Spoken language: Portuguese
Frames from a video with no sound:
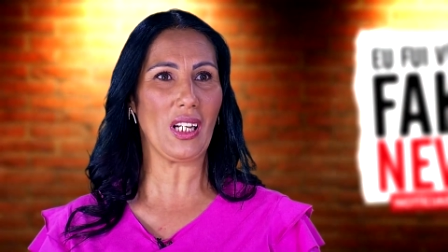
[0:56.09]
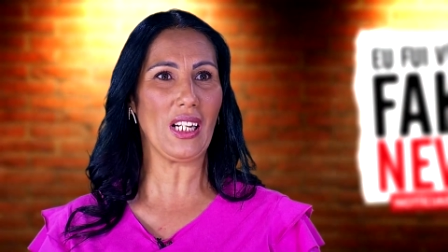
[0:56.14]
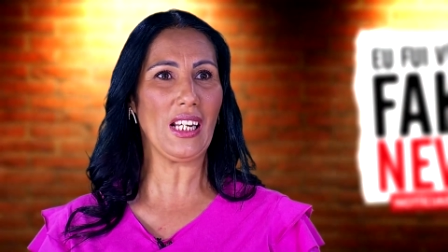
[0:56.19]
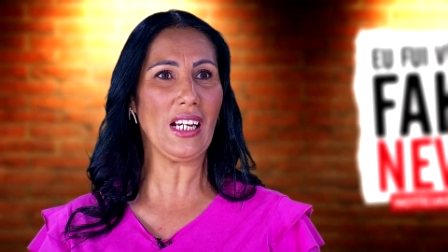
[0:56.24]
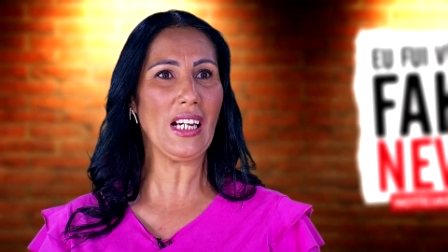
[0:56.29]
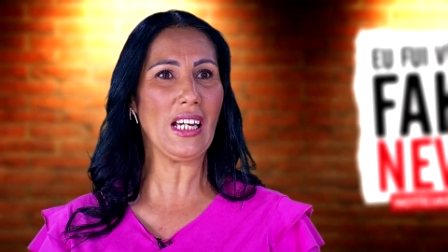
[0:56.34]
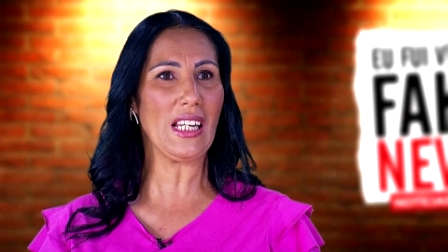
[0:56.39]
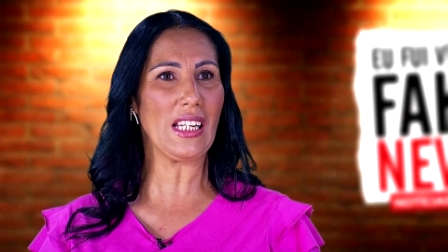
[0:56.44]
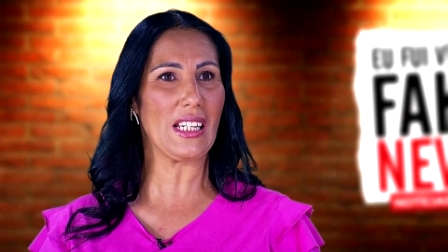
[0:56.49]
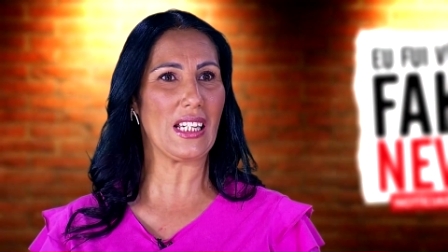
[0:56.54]

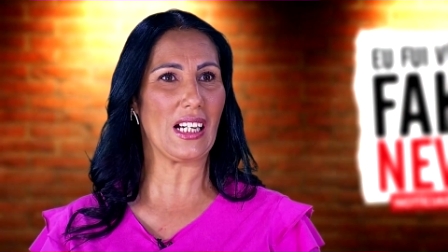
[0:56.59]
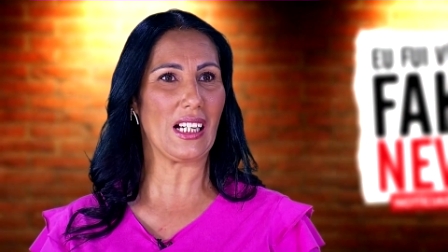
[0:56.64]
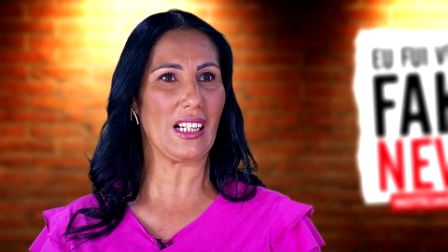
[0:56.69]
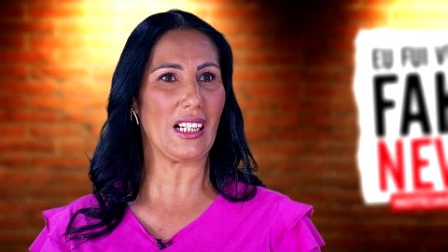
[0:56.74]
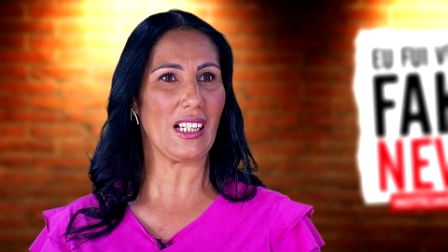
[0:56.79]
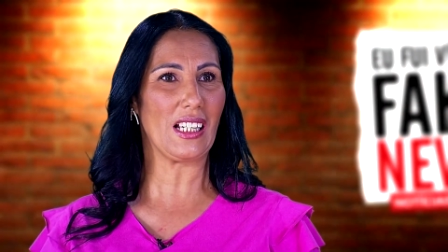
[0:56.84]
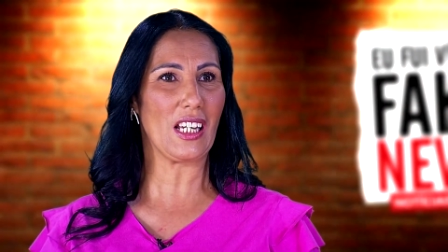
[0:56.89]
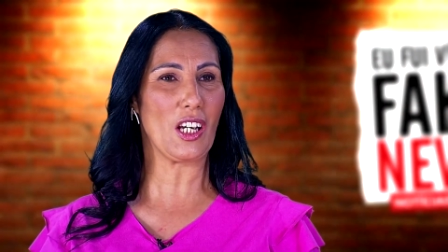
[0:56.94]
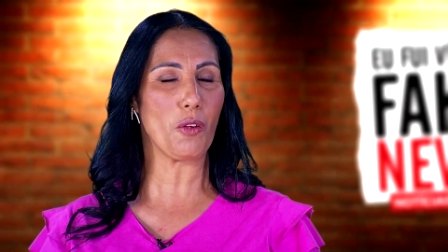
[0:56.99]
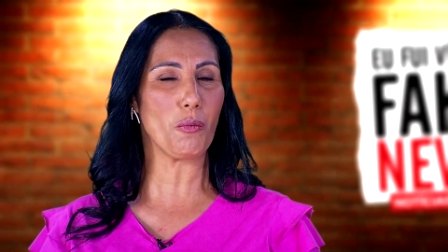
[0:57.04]

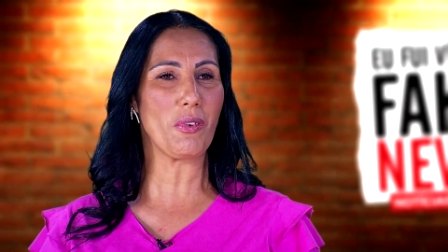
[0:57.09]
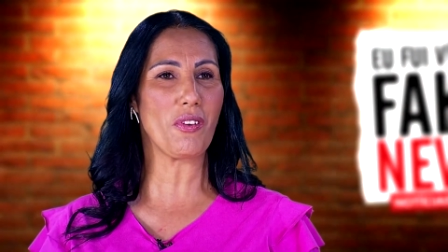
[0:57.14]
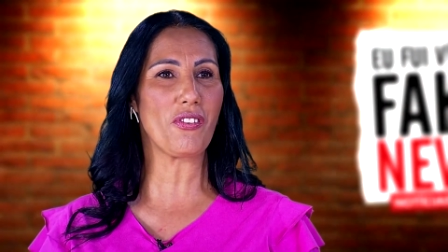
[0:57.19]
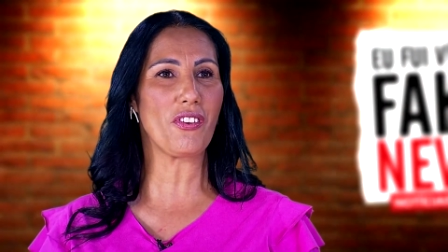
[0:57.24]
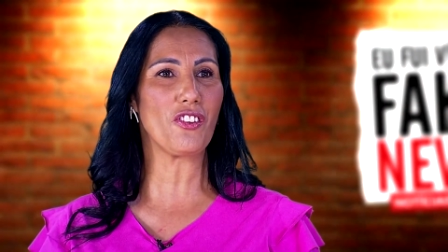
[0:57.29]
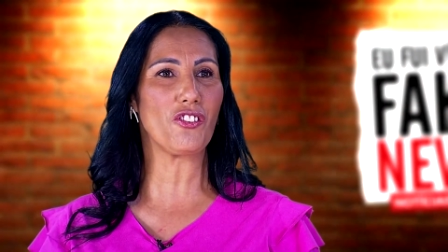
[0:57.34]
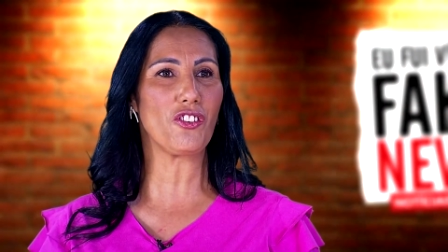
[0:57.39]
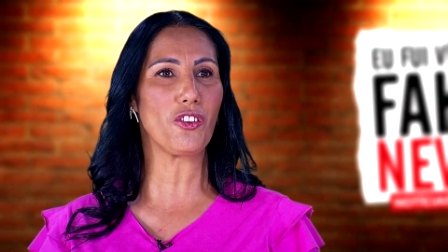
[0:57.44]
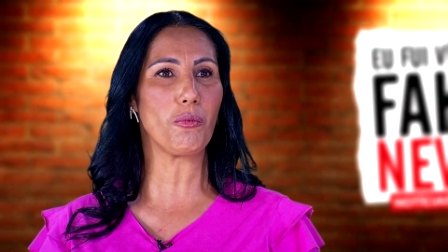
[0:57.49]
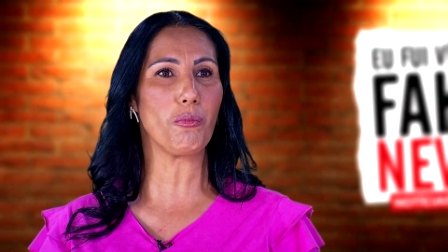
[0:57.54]
alegria. Eu me
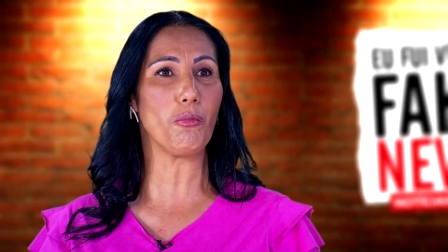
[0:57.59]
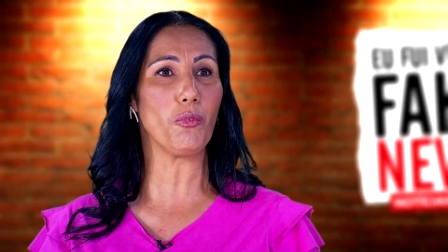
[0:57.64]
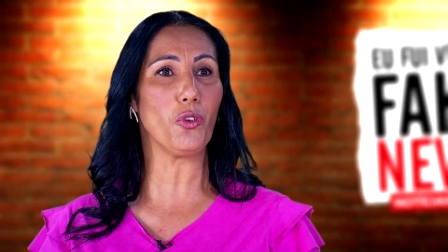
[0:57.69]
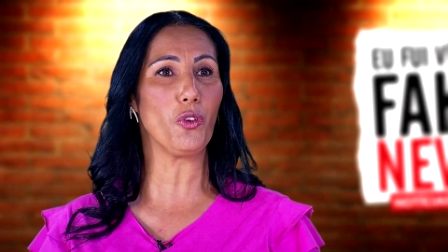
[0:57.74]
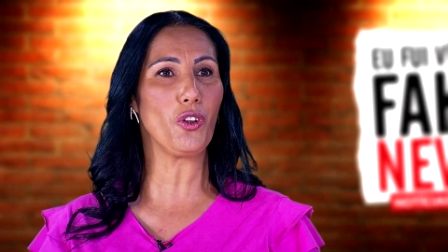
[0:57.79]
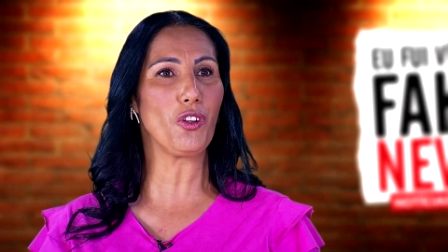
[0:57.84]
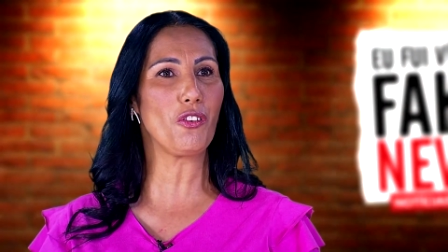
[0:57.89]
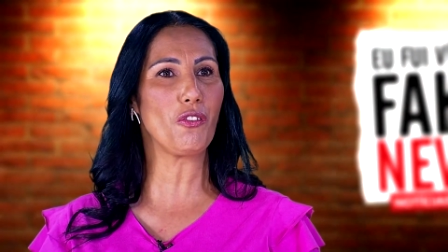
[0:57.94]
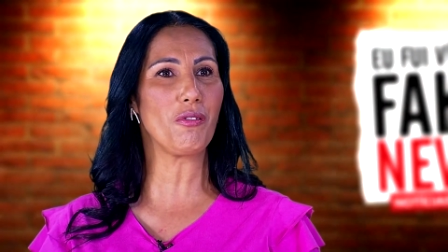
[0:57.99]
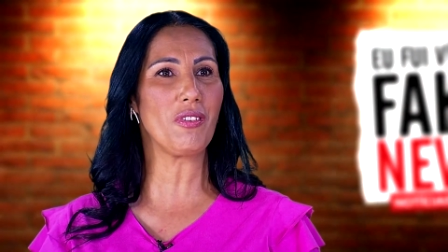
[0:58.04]
senti
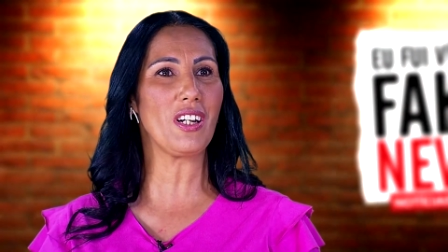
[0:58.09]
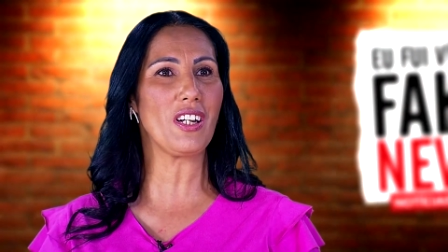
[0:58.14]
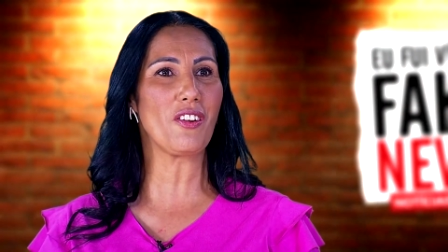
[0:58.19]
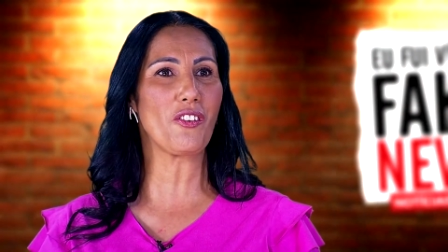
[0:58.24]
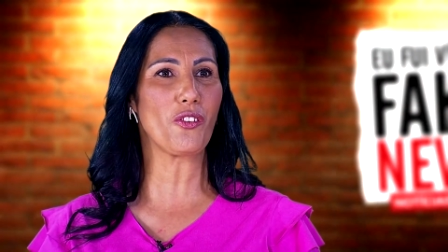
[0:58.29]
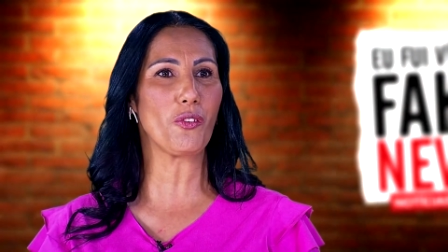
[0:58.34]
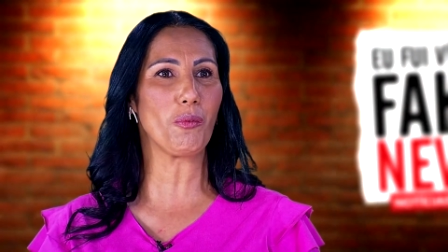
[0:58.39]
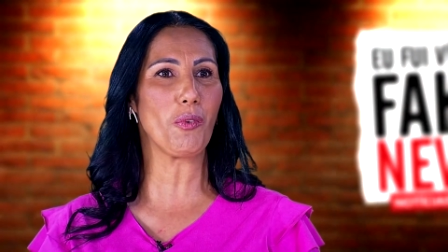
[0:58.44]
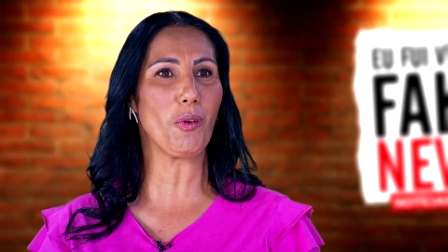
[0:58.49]
muito feliz no